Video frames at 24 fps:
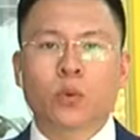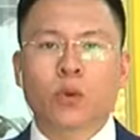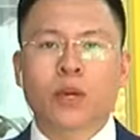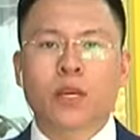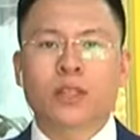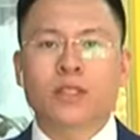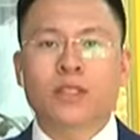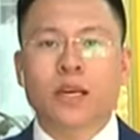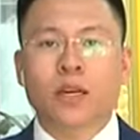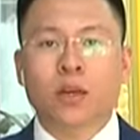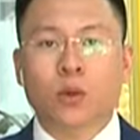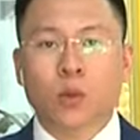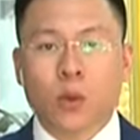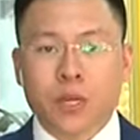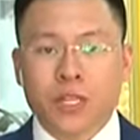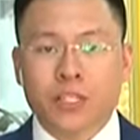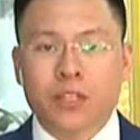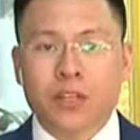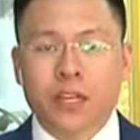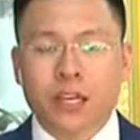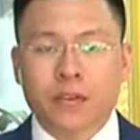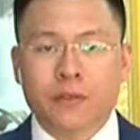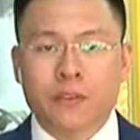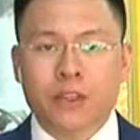Quý khán giả đã quay
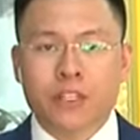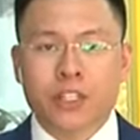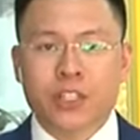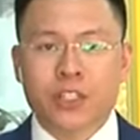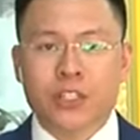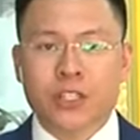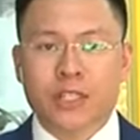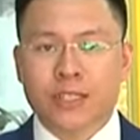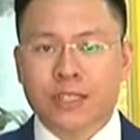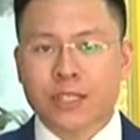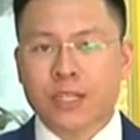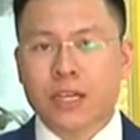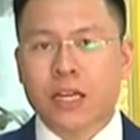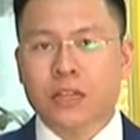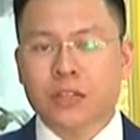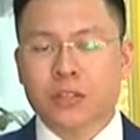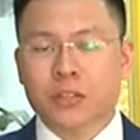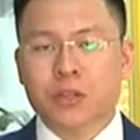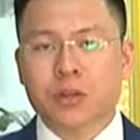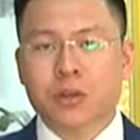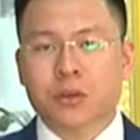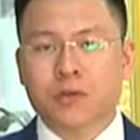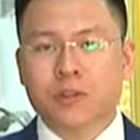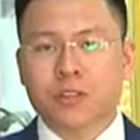trở lại với chương trình Diễn đàn
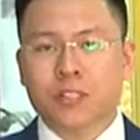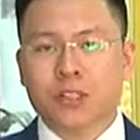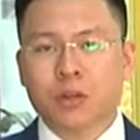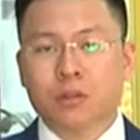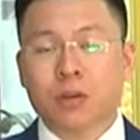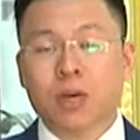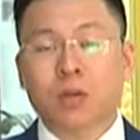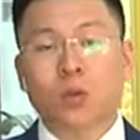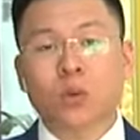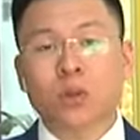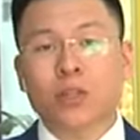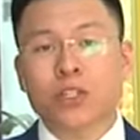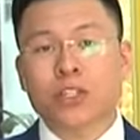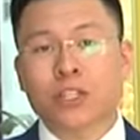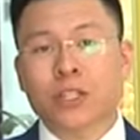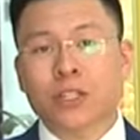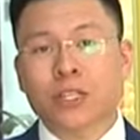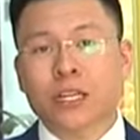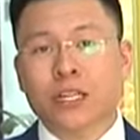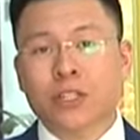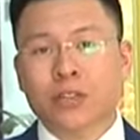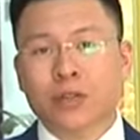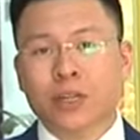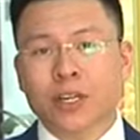CEO phát sóng hàng tuần trên
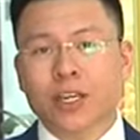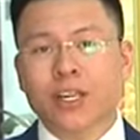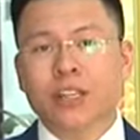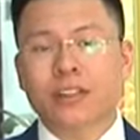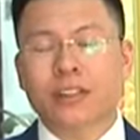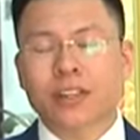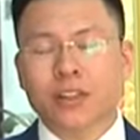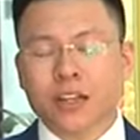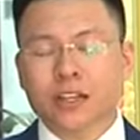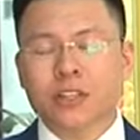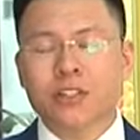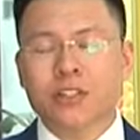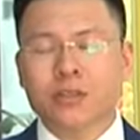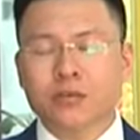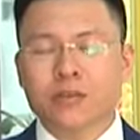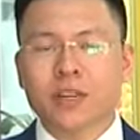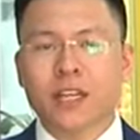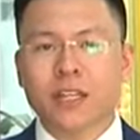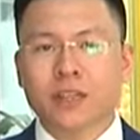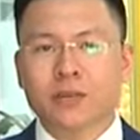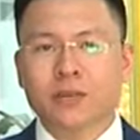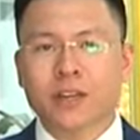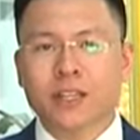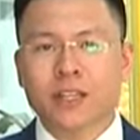kênh truyền hình Kinh tế Tài chính
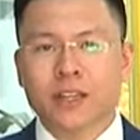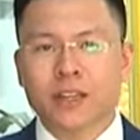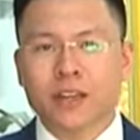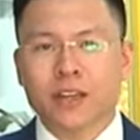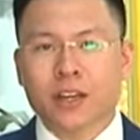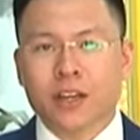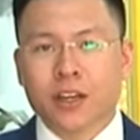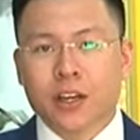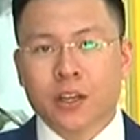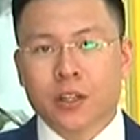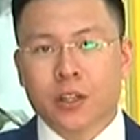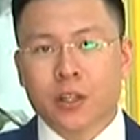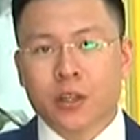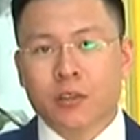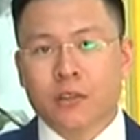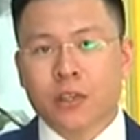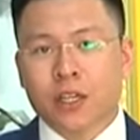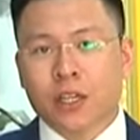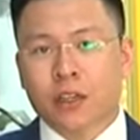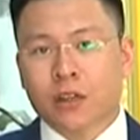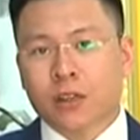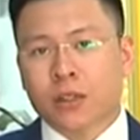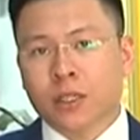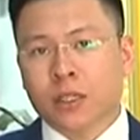VITV. Thưa quý
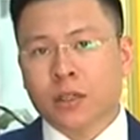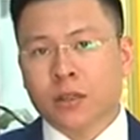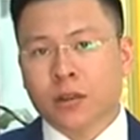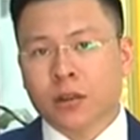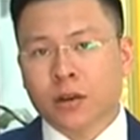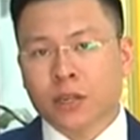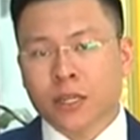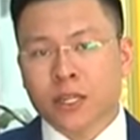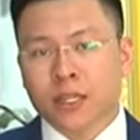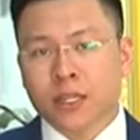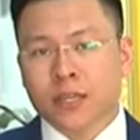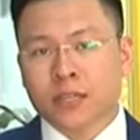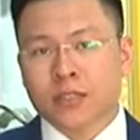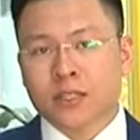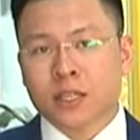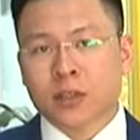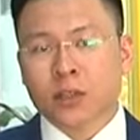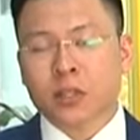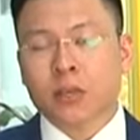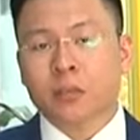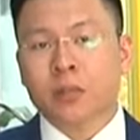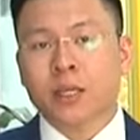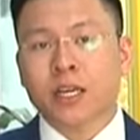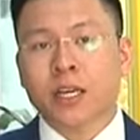vị, có thể nói kỹ năng giao
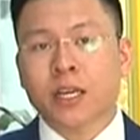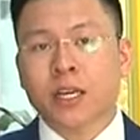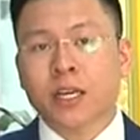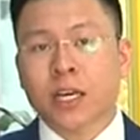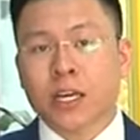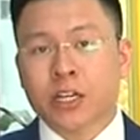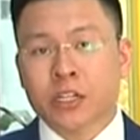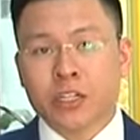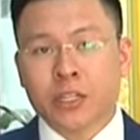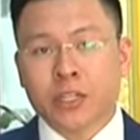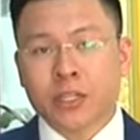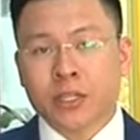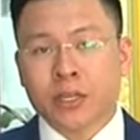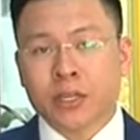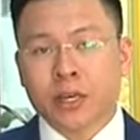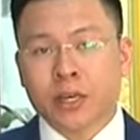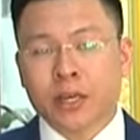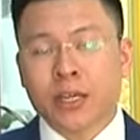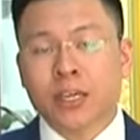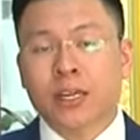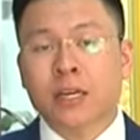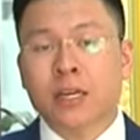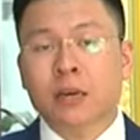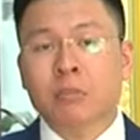tiếp tiếng Anh hạn chế,
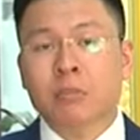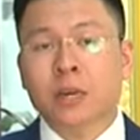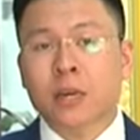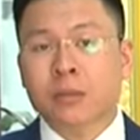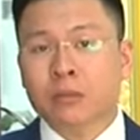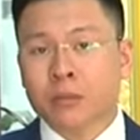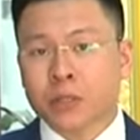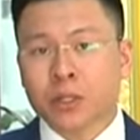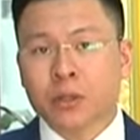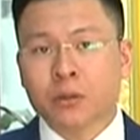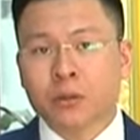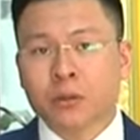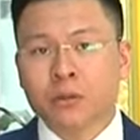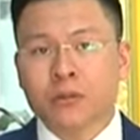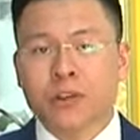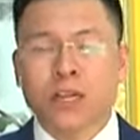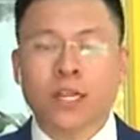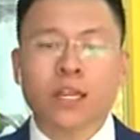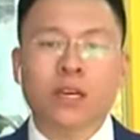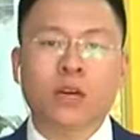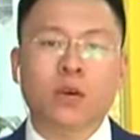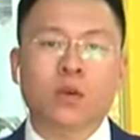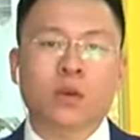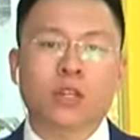kỹ năng mềm thiếu và
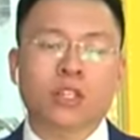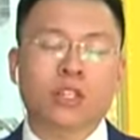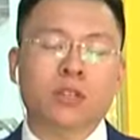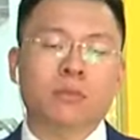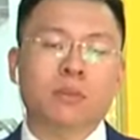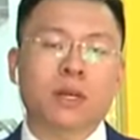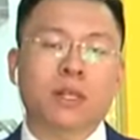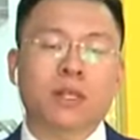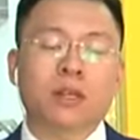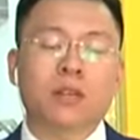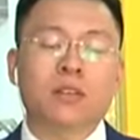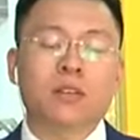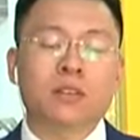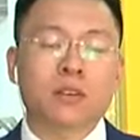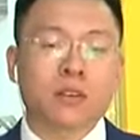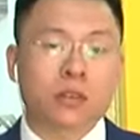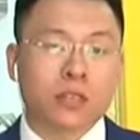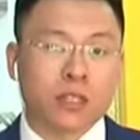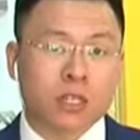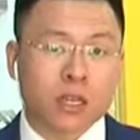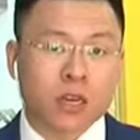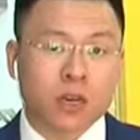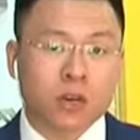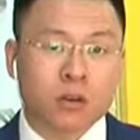kỹ năng quản trị bản thân dường
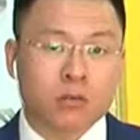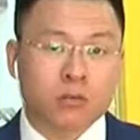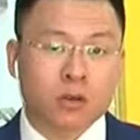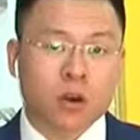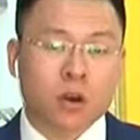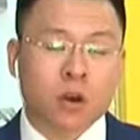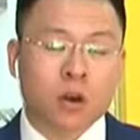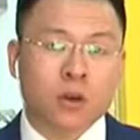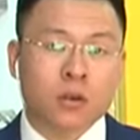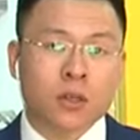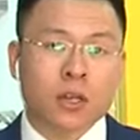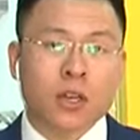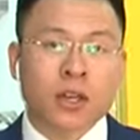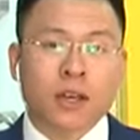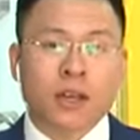như là không có.